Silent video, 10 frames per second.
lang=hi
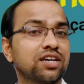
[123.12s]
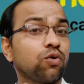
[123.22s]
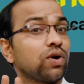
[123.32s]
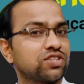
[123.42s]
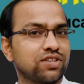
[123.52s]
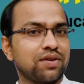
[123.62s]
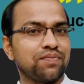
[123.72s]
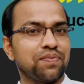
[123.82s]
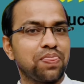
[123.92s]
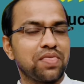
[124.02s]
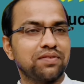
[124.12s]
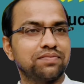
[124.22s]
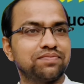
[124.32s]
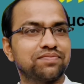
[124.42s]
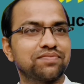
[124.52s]
घंटा वॉच टाइम
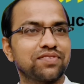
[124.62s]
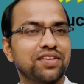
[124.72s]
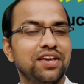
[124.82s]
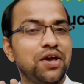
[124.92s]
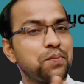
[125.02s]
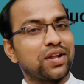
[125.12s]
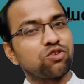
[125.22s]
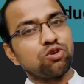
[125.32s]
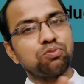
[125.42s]
मेरा